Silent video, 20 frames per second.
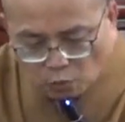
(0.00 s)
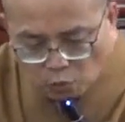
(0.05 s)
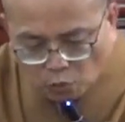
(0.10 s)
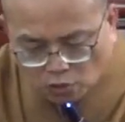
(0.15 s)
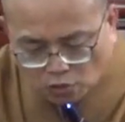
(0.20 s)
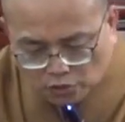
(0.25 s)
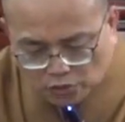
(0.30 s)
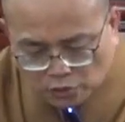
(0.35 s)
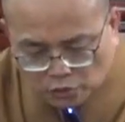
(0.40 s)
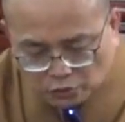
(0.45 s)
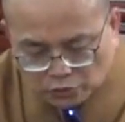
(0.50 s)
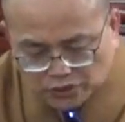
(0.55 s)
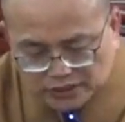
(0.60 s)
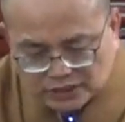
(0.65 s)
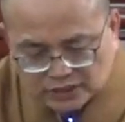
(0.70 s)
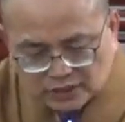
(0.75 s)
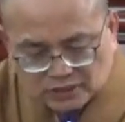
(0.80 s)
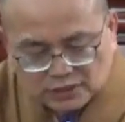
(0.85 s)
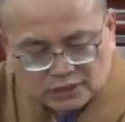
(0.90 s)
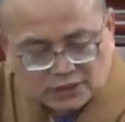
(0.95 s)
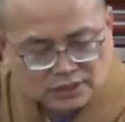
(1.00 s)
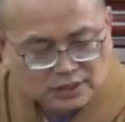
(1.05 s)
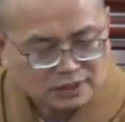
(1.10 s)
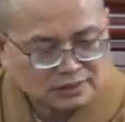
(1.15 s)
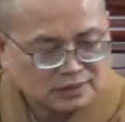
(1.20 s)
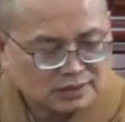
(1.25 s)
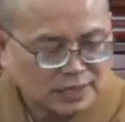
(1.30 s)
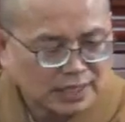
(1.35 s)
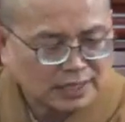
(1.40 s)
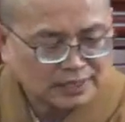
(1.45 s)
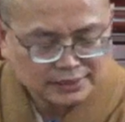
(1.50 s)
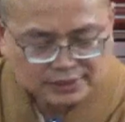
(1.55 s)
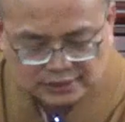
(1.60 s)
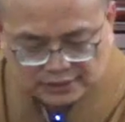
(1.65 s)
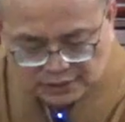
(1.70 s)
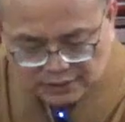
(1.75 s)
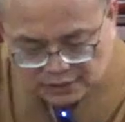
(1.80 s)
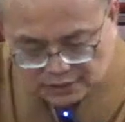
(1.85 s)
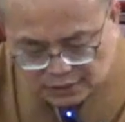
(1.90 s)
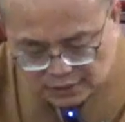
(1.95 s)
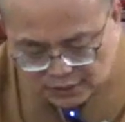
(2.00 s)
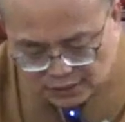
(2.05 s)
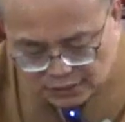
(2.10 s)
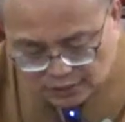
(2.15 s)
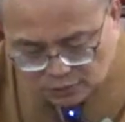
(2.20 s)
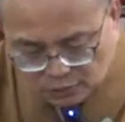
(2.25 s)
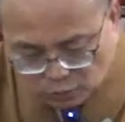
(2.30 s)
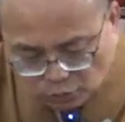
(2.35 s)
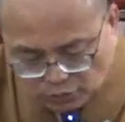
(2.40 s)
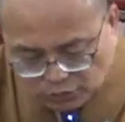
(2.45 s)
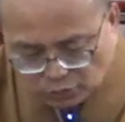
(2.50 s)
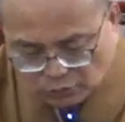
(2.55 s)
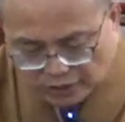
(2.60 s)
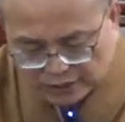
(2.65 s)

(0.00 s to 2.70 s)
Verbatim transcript: 或有时生在时事混